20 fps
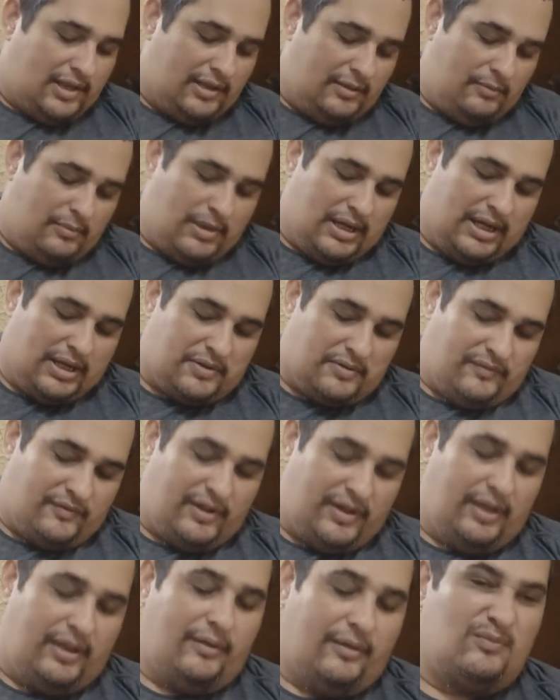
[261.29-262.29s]
Aqui embaixo
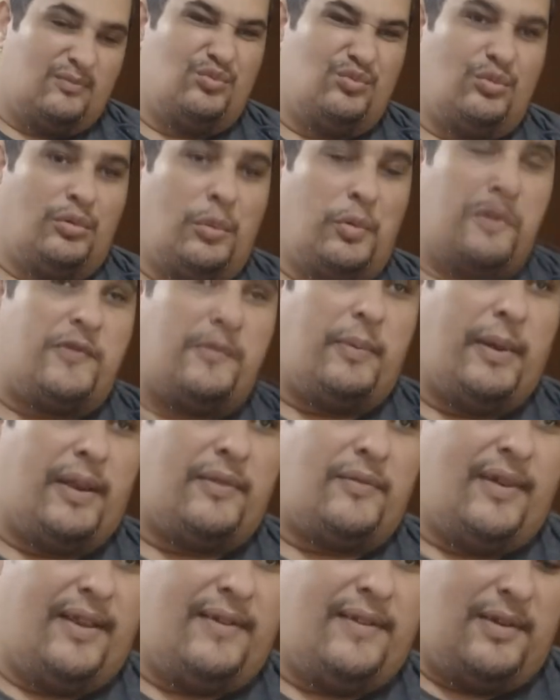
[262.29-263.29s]
vem um
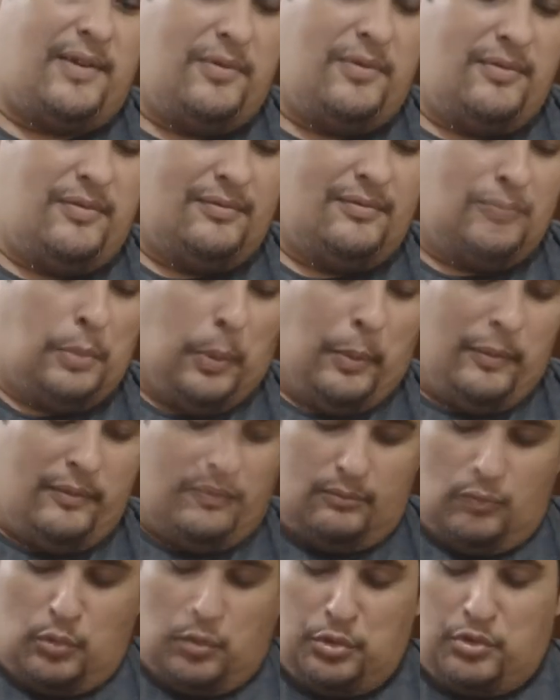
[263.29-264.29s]
espaço vazio,
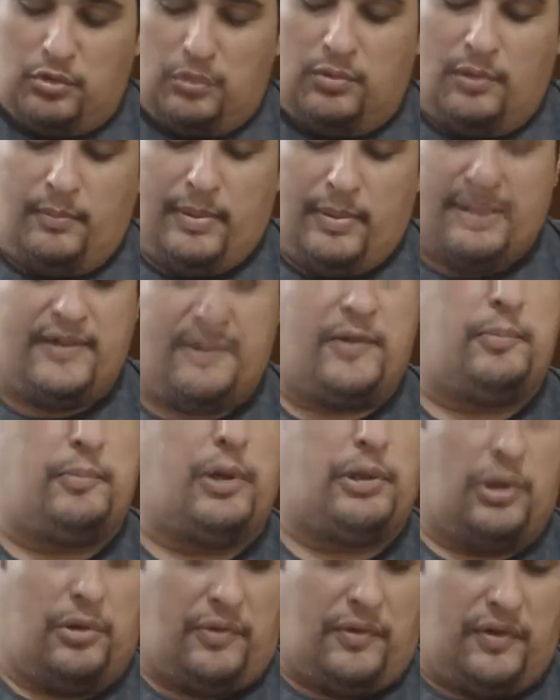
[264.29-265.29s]
muito bom para
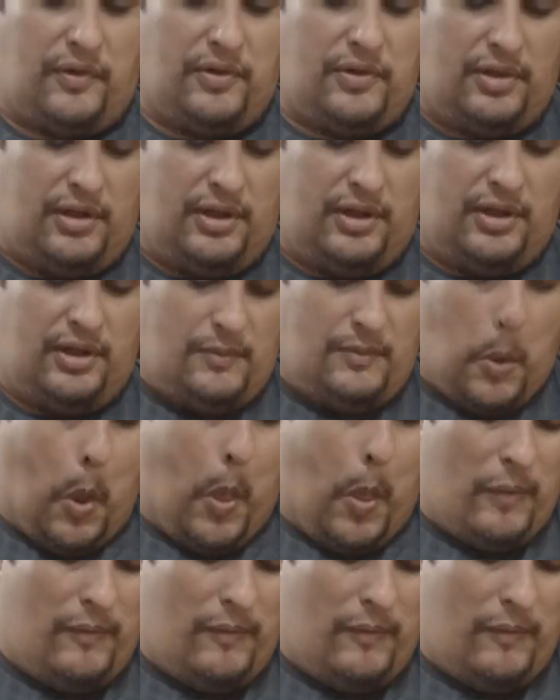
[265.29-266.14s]
transportar oxigênio.